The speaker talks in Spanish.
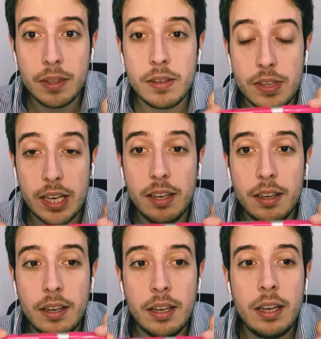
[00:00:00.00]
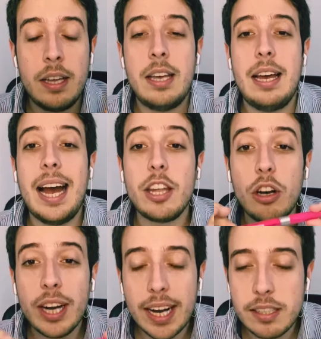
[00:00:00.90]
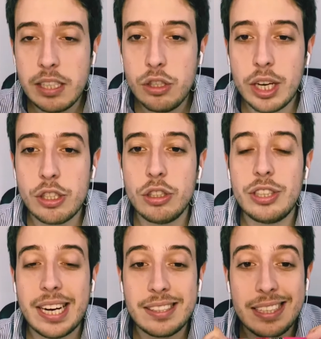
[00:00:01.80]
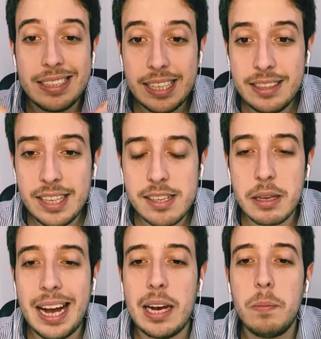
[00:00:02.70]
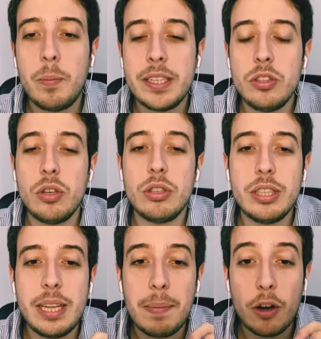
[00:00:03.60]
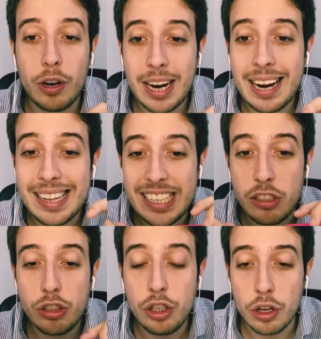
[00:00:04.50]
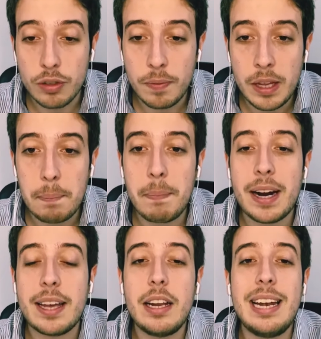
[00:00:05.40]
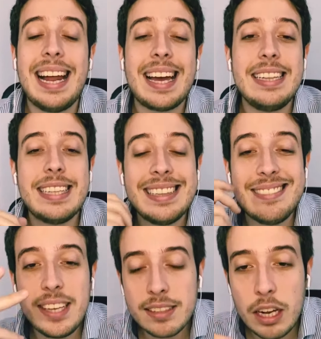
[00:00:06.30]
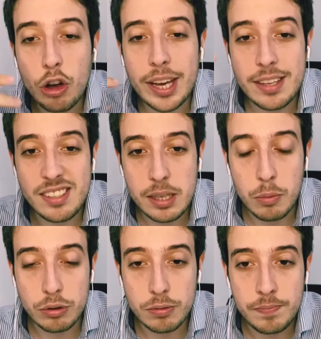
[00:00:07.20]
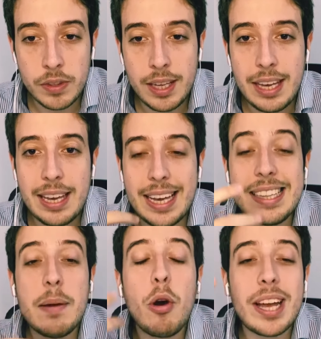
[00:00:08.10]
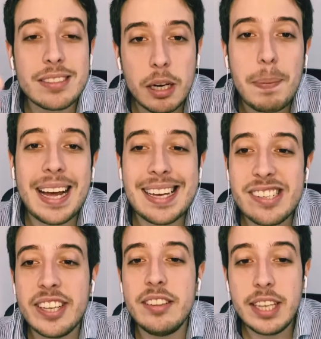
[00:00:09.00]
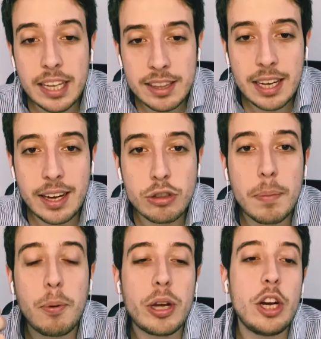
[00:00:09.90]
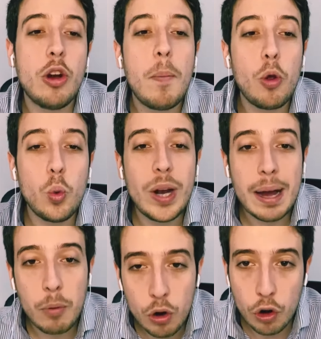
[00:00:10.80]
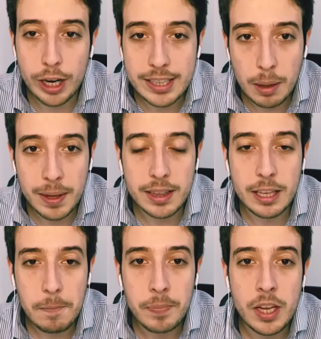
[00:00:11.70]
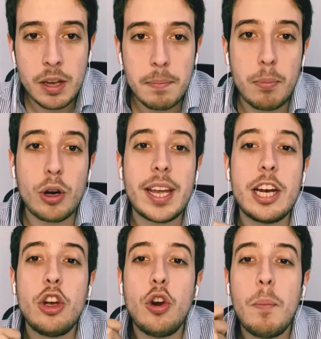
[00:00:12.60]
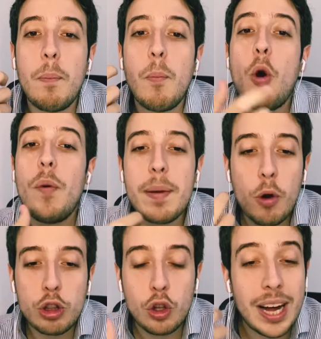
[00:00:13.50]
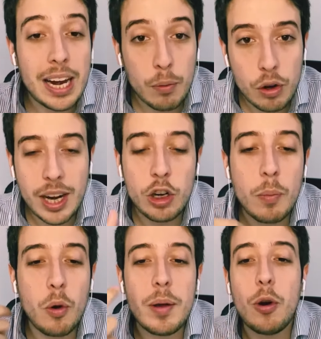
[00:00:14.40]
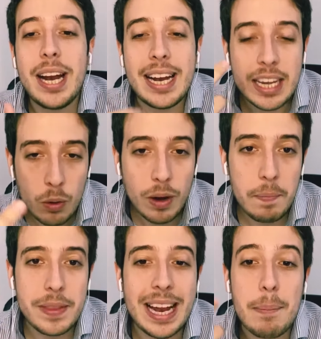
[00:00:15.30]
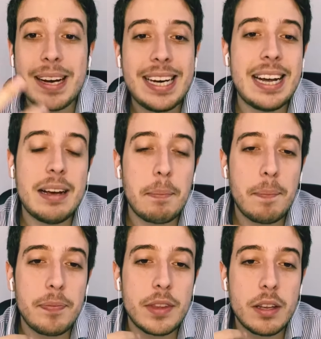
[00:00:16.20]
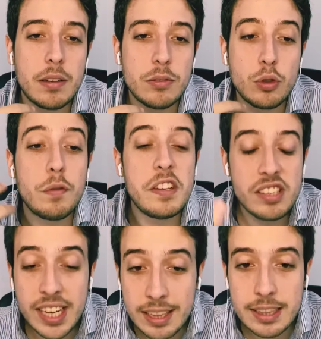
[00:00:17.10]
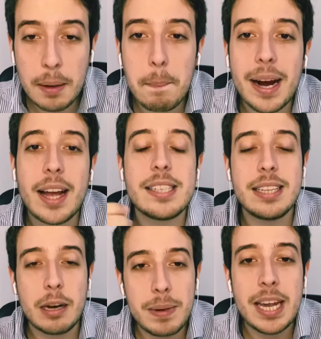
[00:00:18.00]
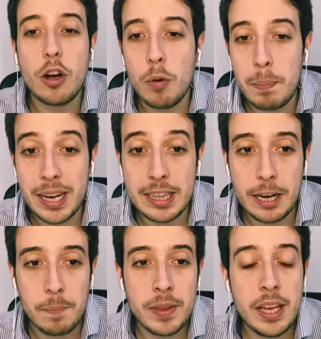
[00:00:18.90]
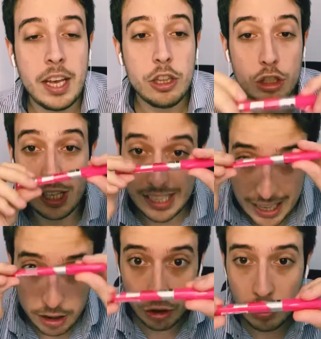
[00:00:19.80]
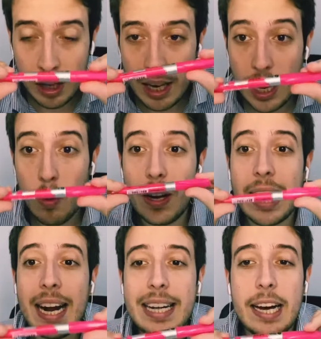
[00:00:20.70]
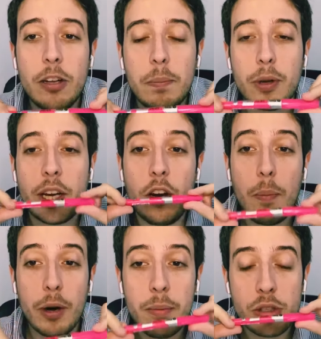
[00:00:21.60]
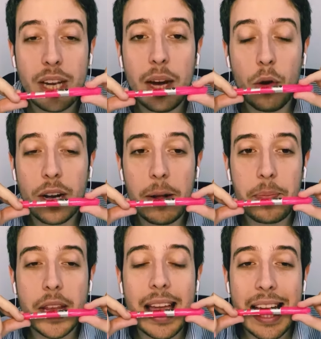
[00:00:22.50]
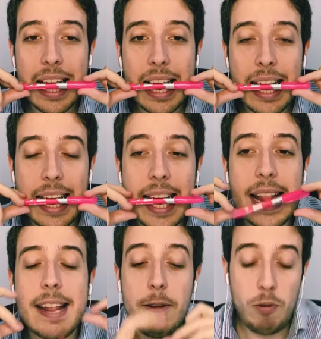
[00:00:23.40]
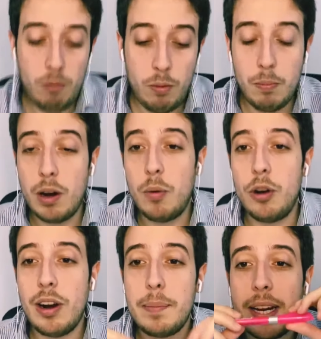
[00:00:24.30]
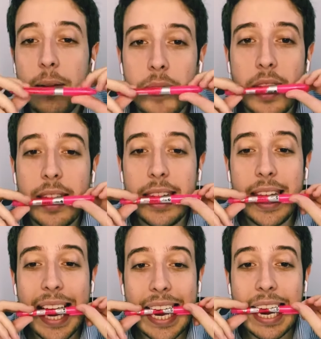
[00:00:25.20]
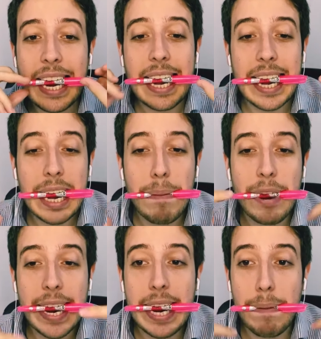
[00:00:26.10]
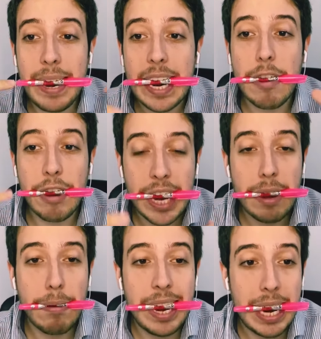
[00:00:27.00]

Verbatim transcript: ¿Sí? Hay dos ejercicios que son trascendentes al momento de mejorar la dicción, para que la gente entienda lo que decimos. ¿Qué tenemos que hacer para que se entienda? Eso es porque no modulamos correctamente, porque no movemos toda la boca, no movemos la lengua de la manera suficiente para que se termine de comprender. Entonces esto es un gran aliado porque nos los ponemos en la boca y, bueno, volvió a la mierda, y tenemos que hablar con esto en la